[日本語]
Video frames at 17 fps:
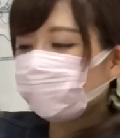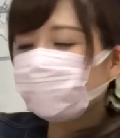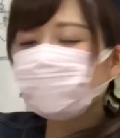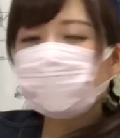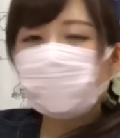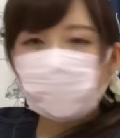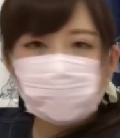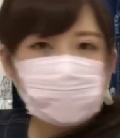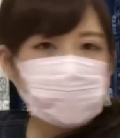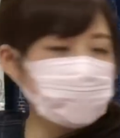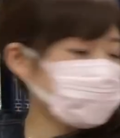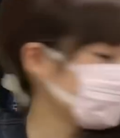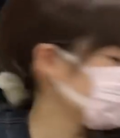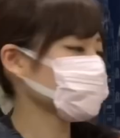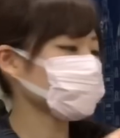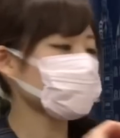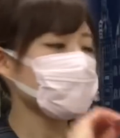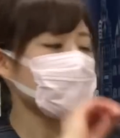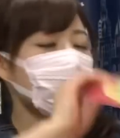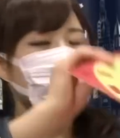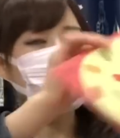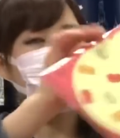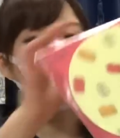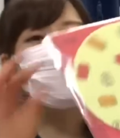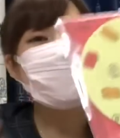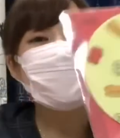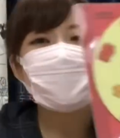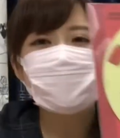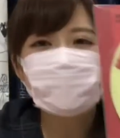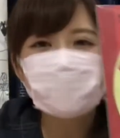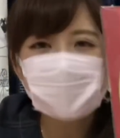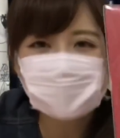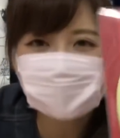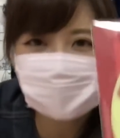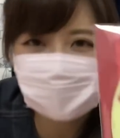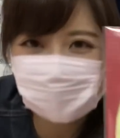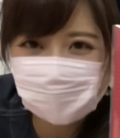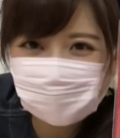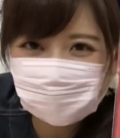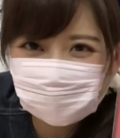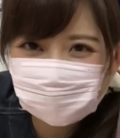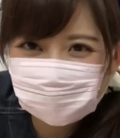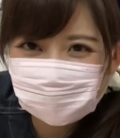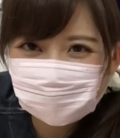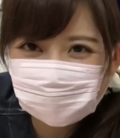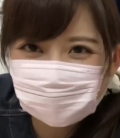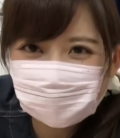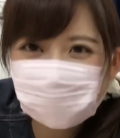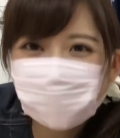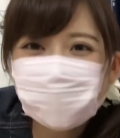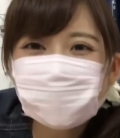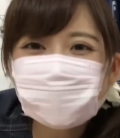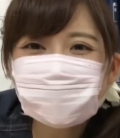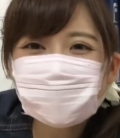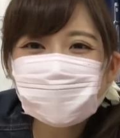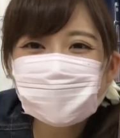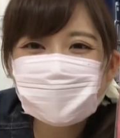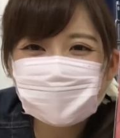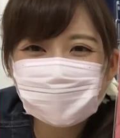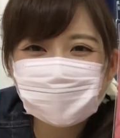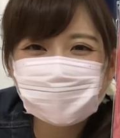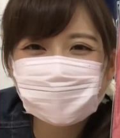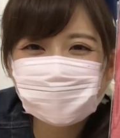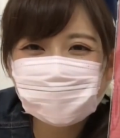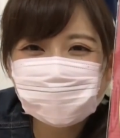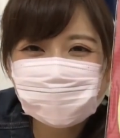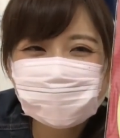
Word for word: あとは、マウスパッド。可愛くないですか